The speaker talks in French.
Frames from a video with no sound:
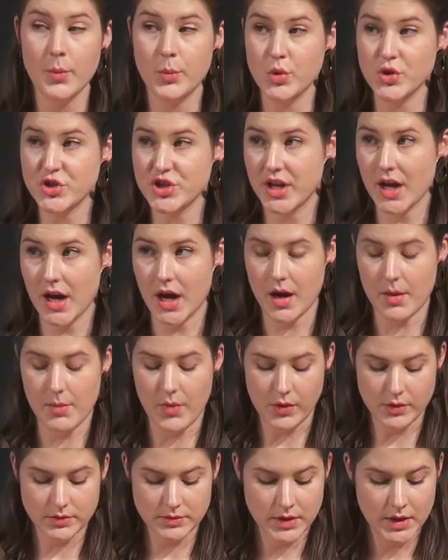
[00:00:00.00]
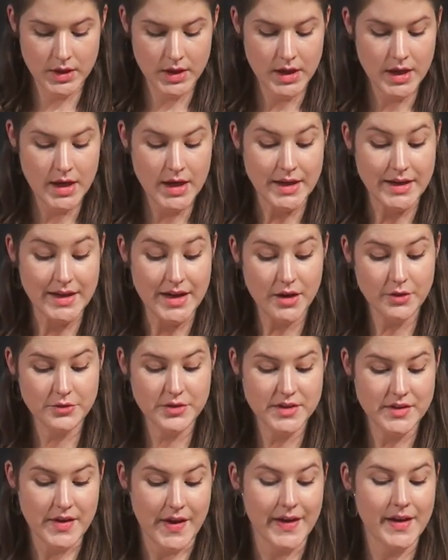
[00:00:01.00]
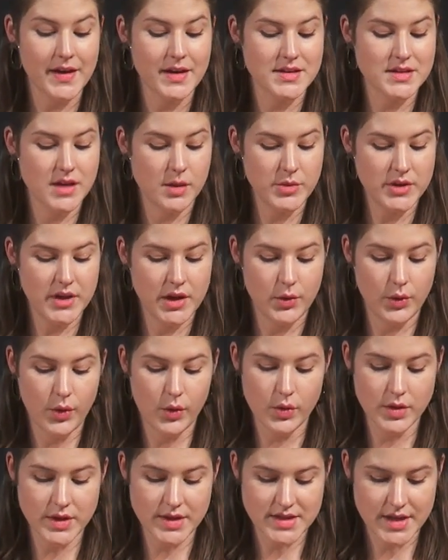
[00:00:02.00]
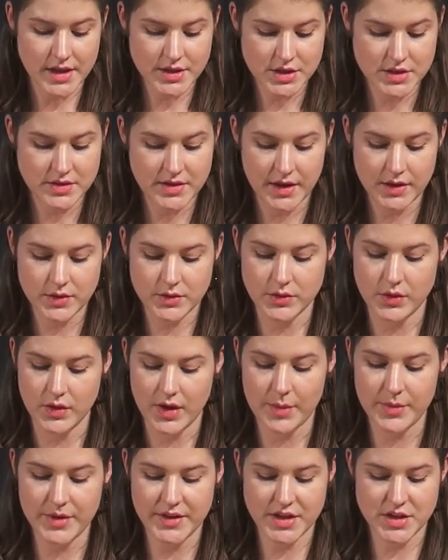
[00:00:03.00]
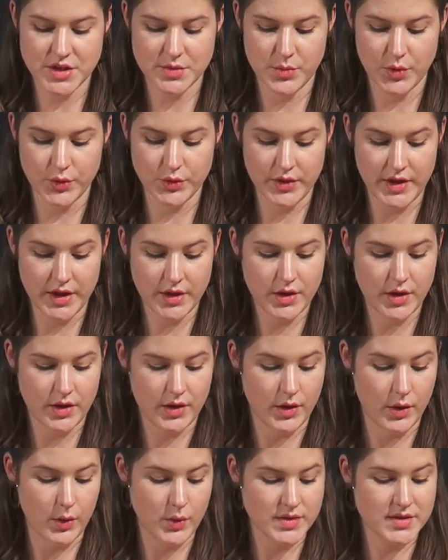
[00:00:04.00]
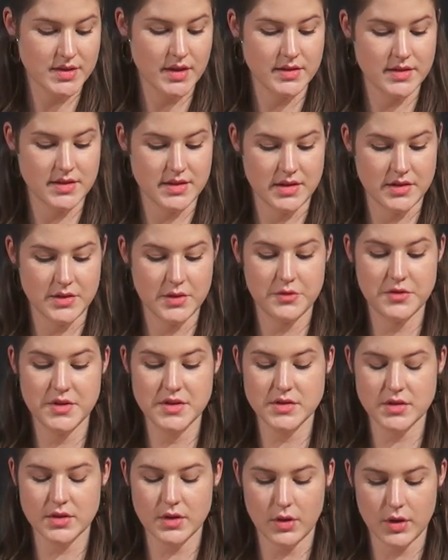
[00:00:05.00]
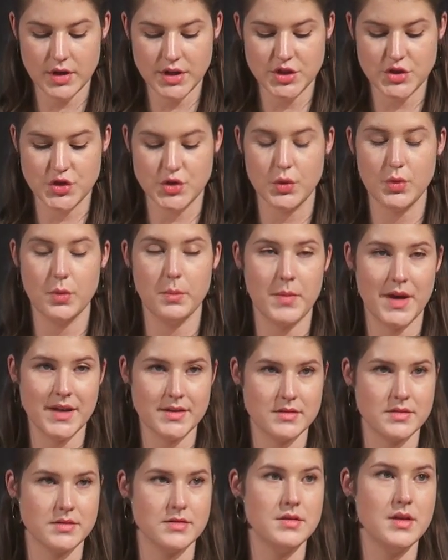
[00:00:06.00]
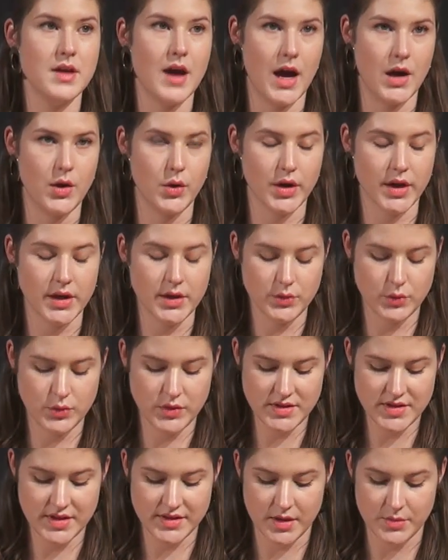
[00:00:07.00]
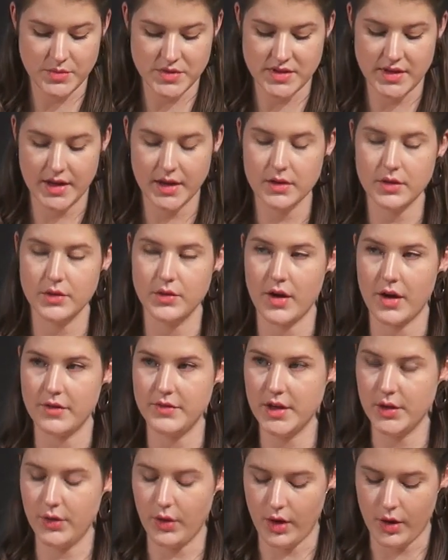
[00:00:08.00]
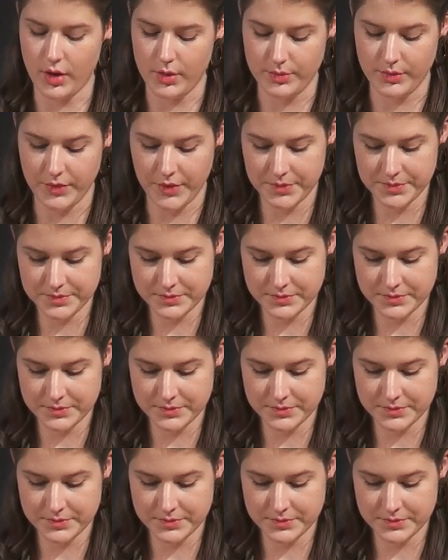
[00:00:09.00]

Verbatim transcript: Plus généralement, il invite à réexaminer le rôle des architectes dans l'aménagement de décors au sein des édifices religieux bâtis à l'orée du XVIIe siècle dans la ville de Rome.